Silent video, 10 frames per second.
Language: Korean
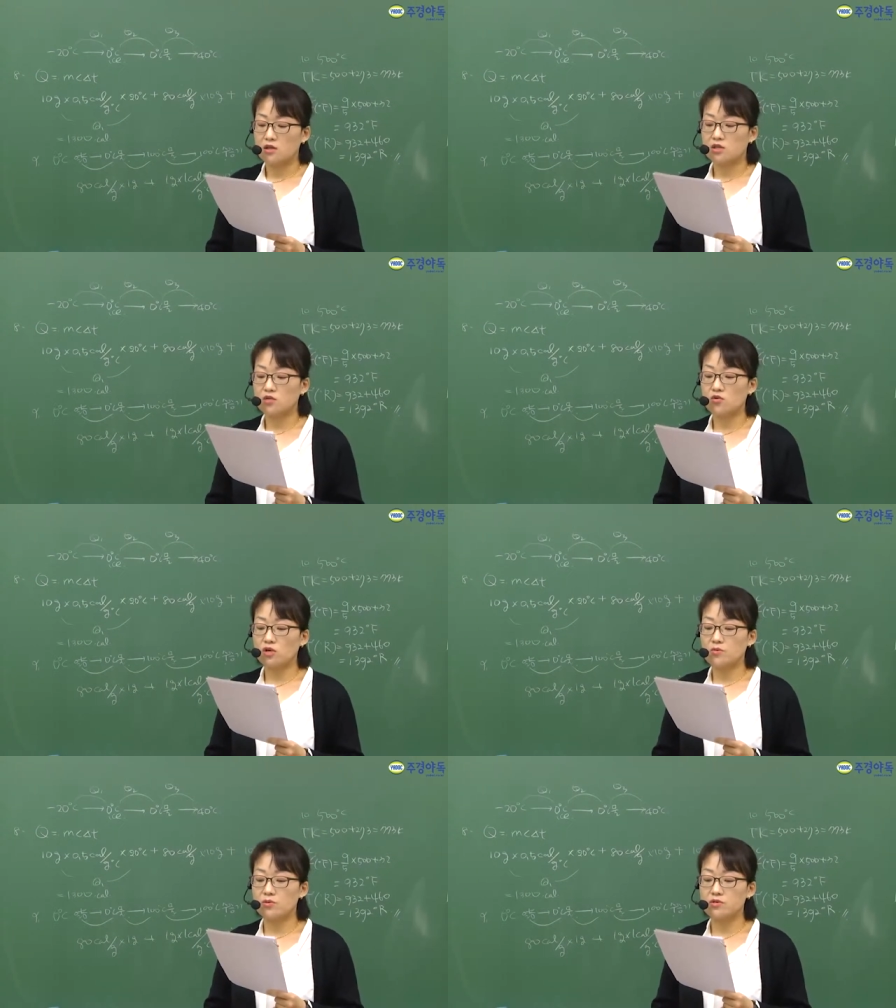
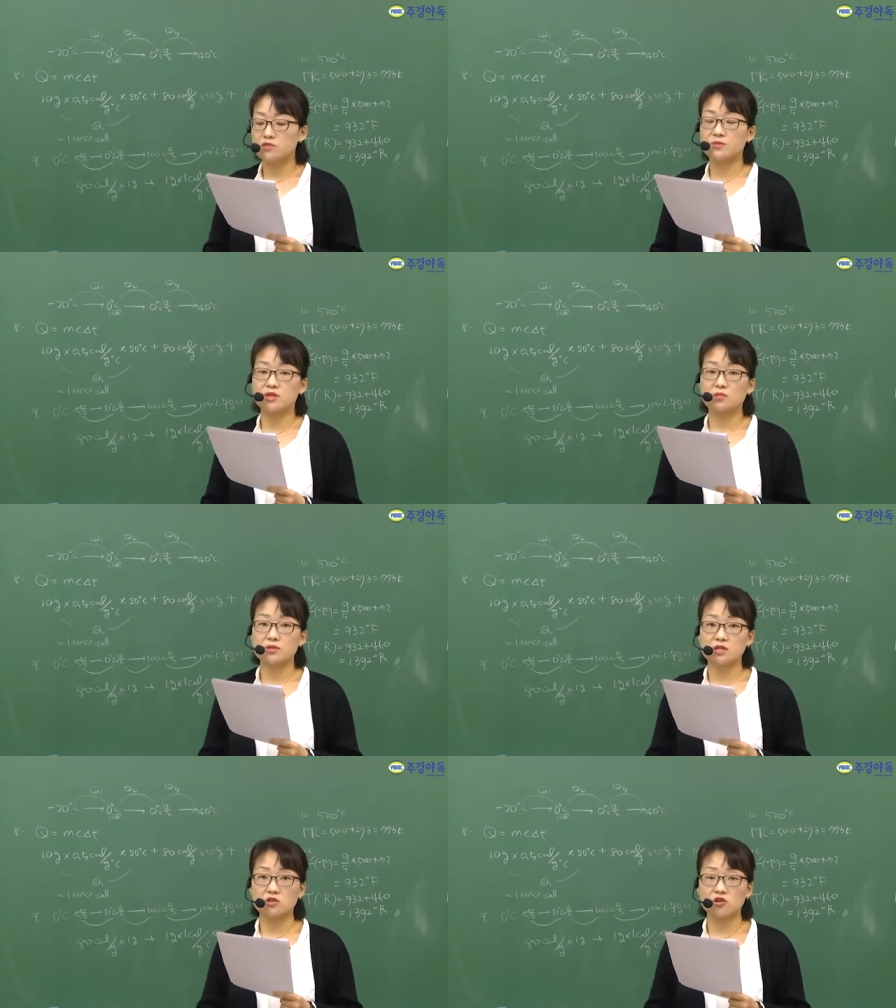킬로그램 플러스 미터
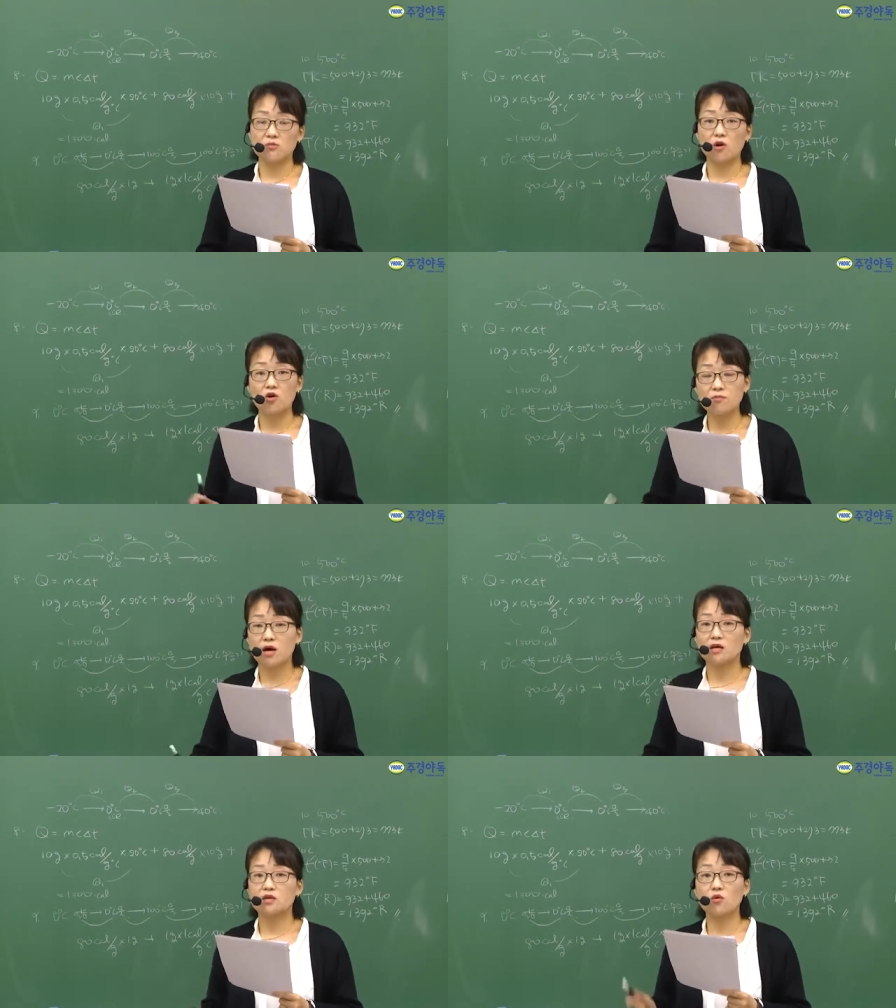퍼세크럼면
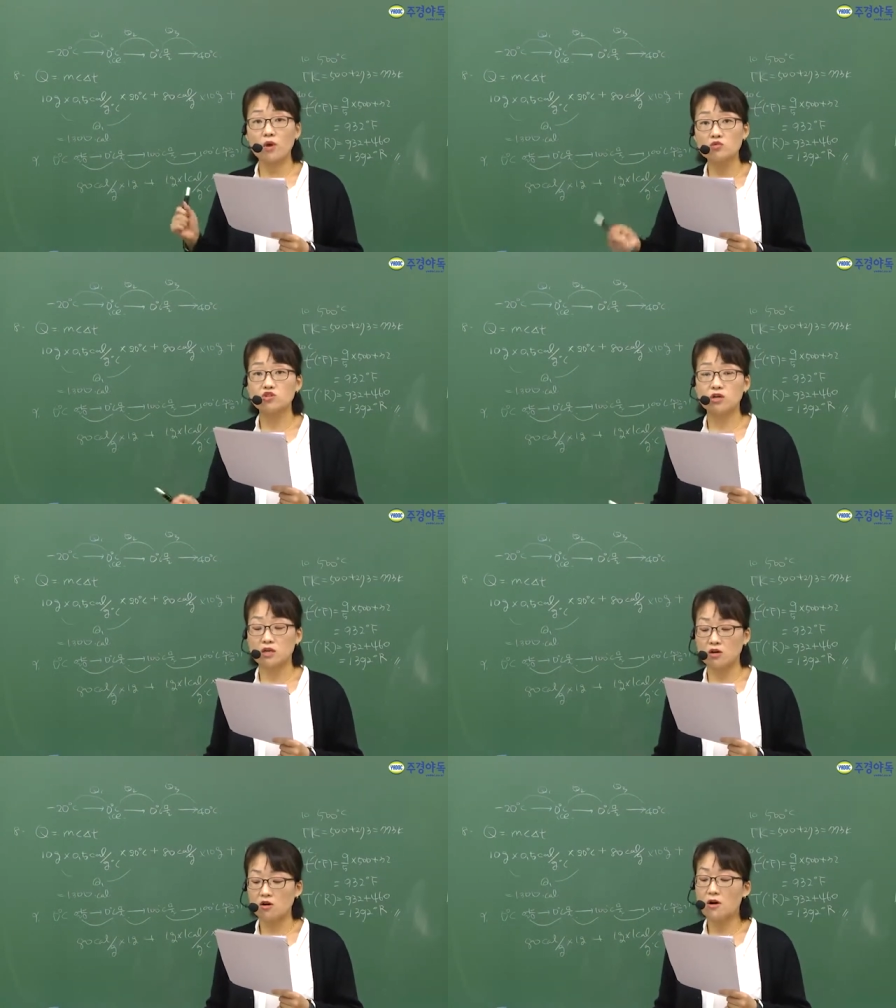얼마? 이거 외우셔야
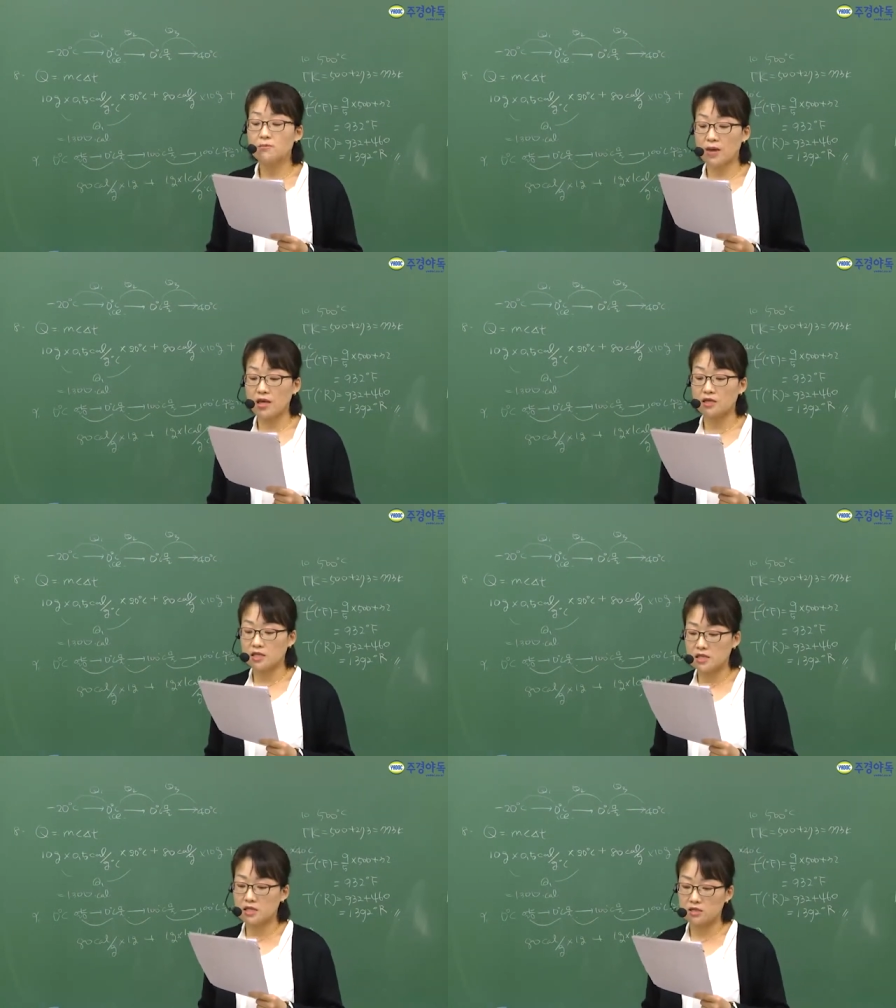돼요.
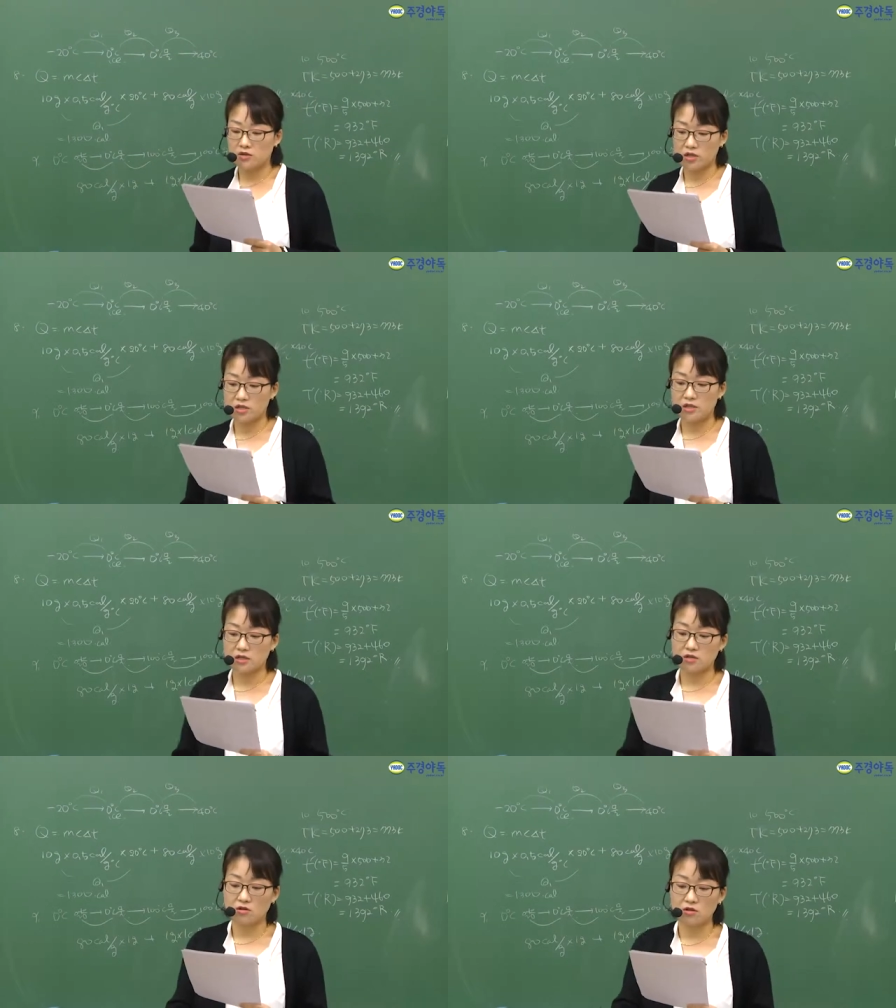102 이렇게
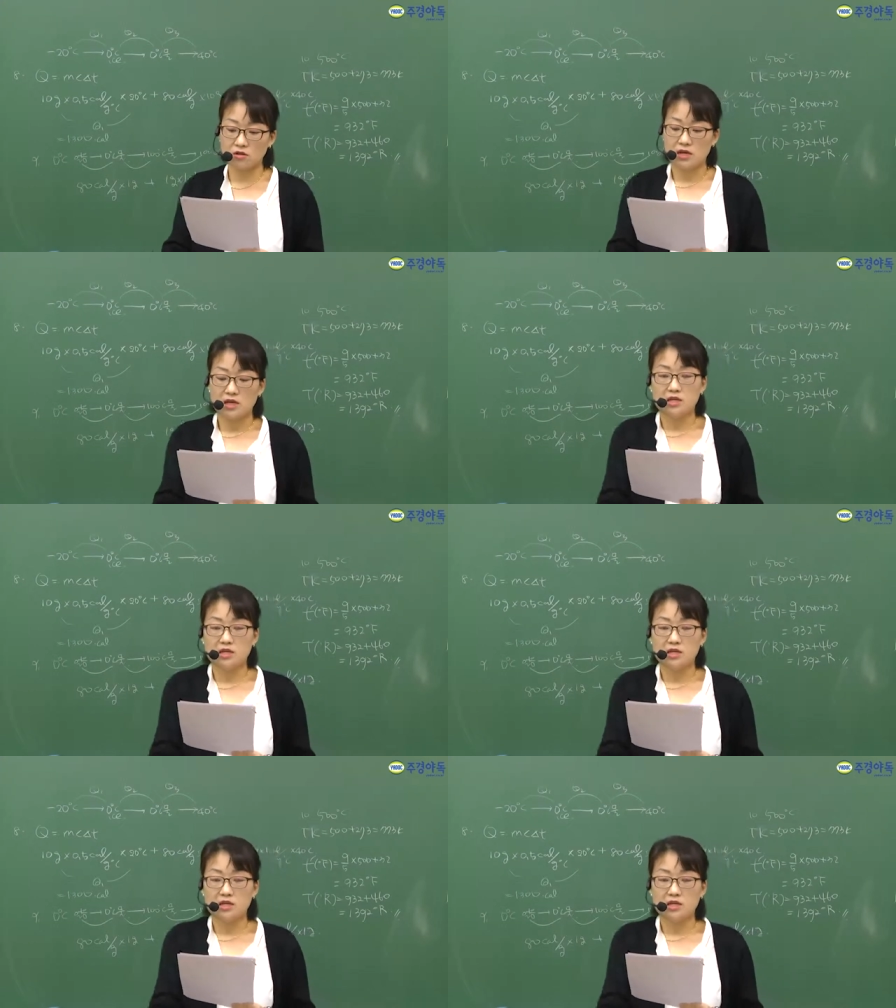된다는 거.